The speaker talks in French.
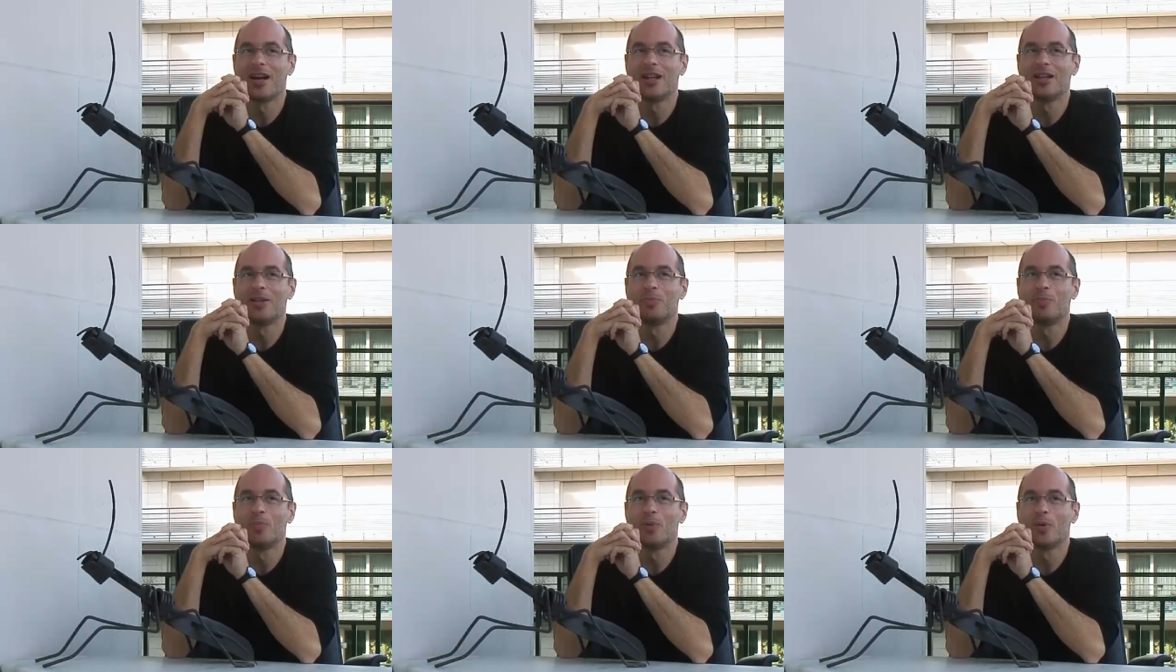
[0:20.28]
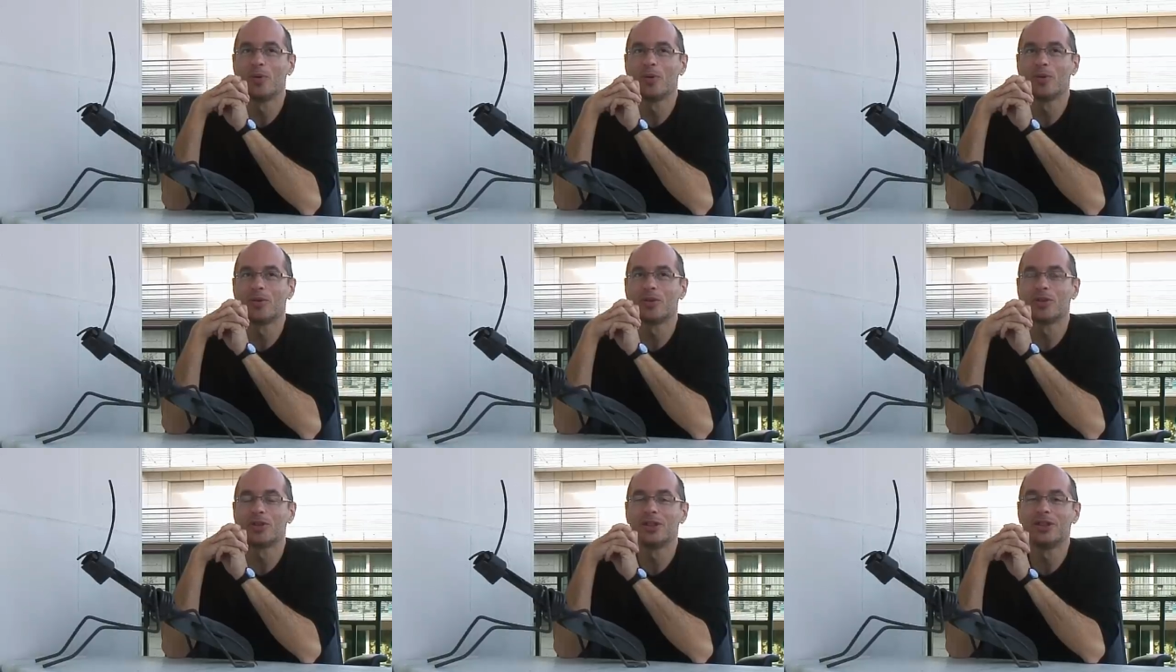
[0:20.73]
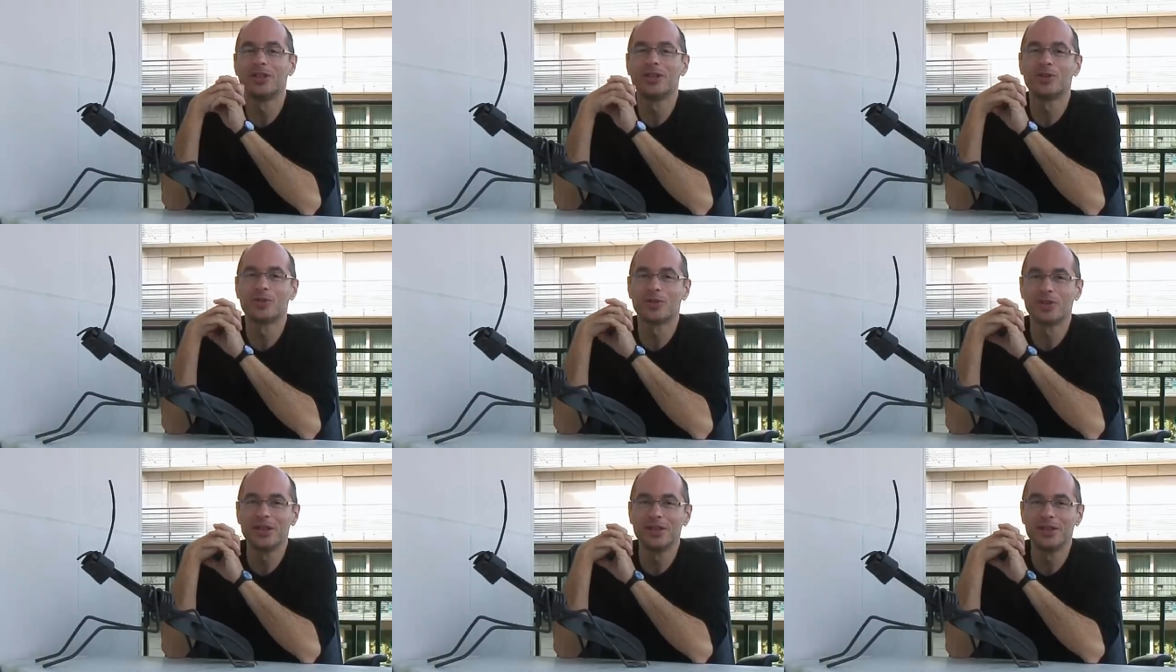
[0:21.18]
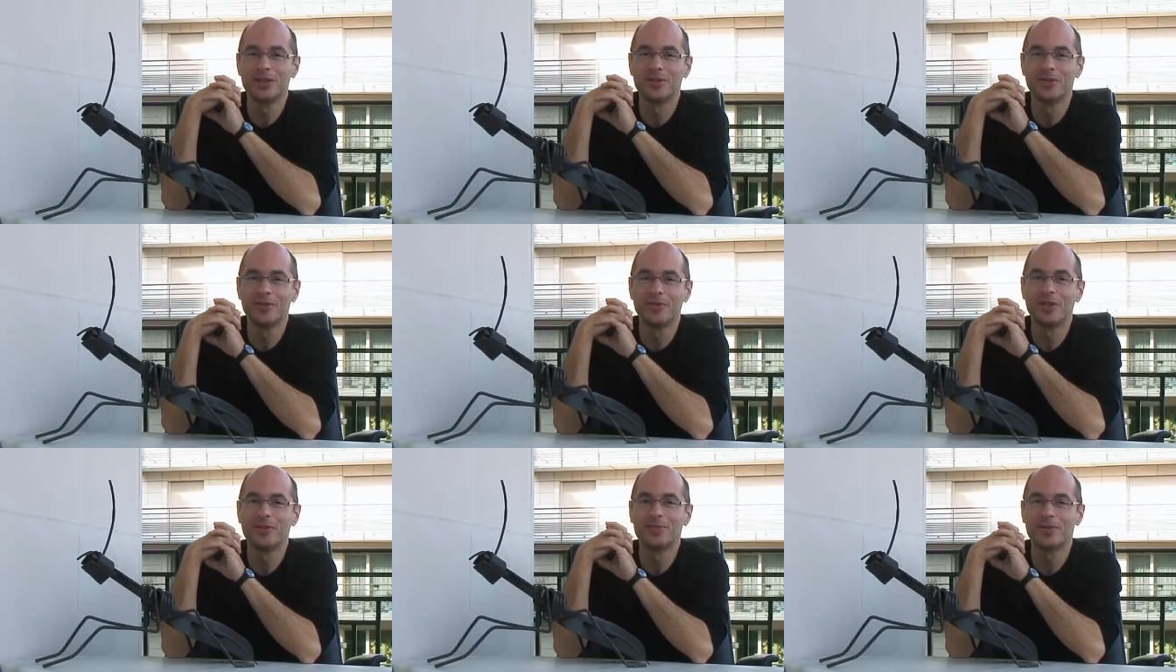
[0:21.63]
À l'époque, j'étais
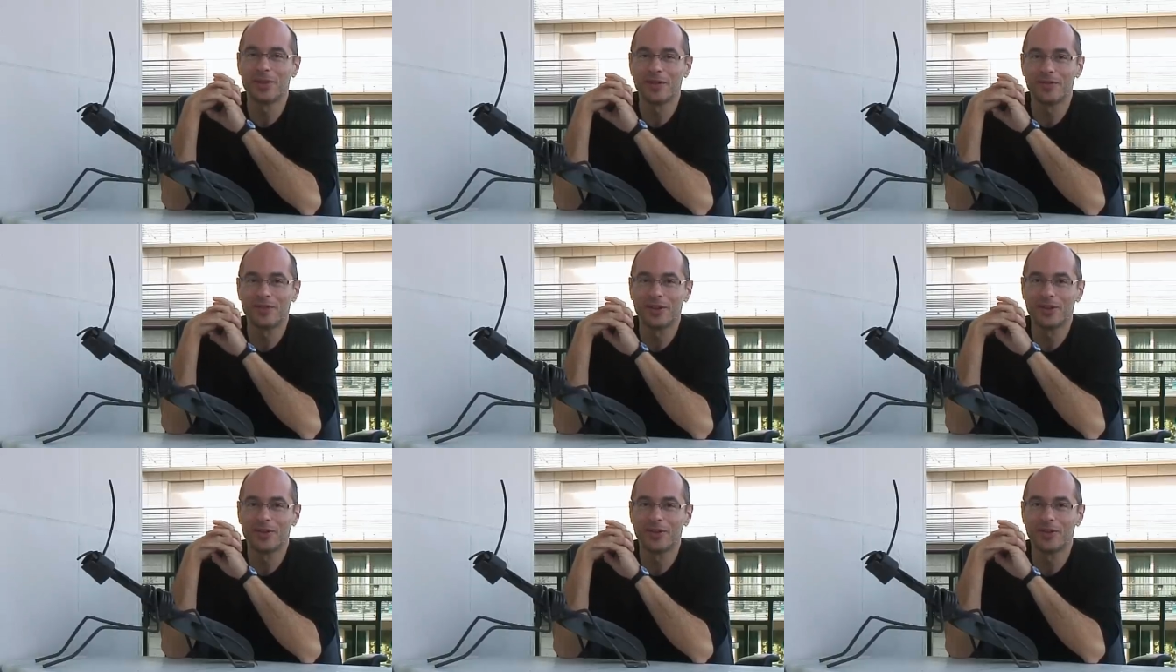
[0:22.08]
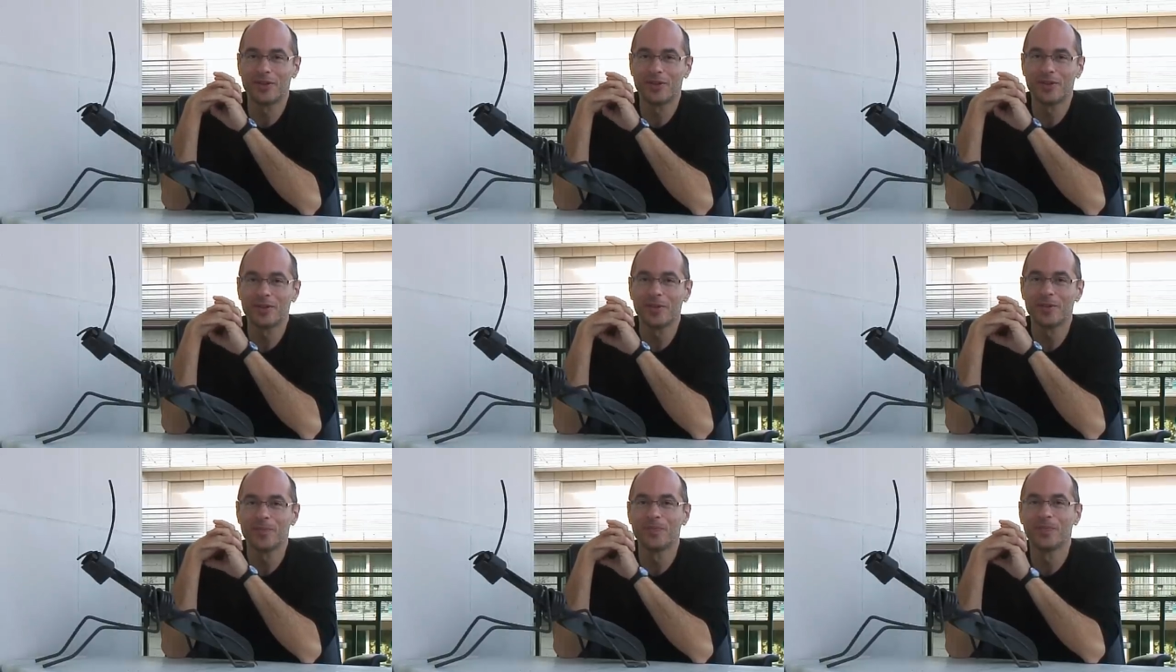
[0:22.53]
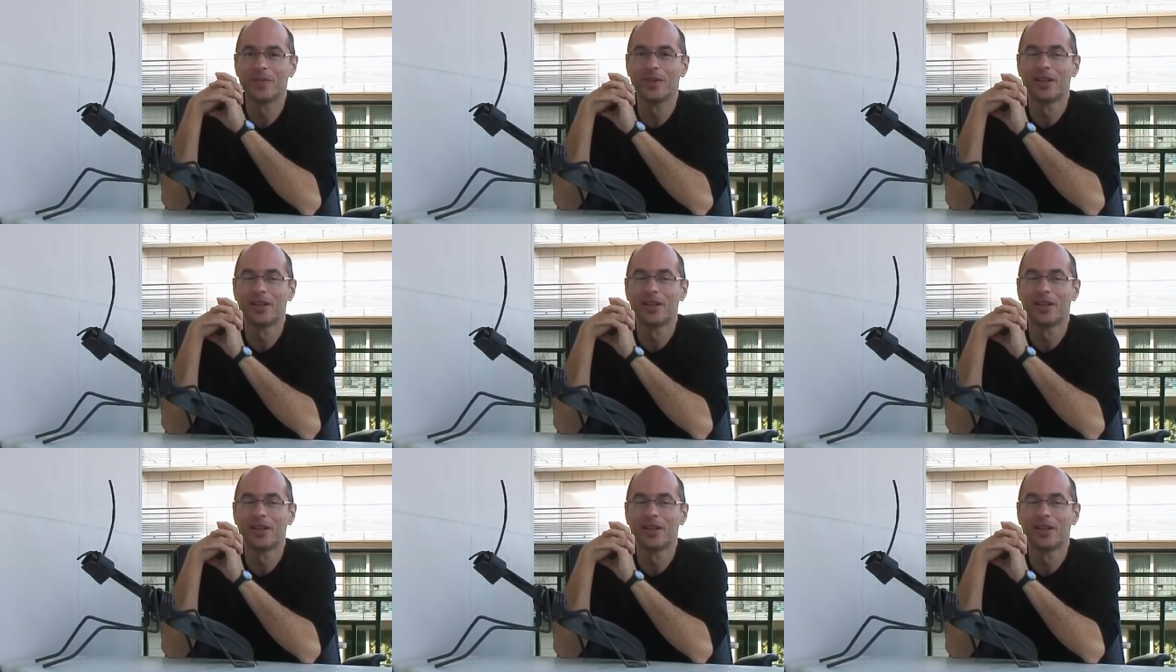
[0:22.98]
journaliste au Nouvel Observateur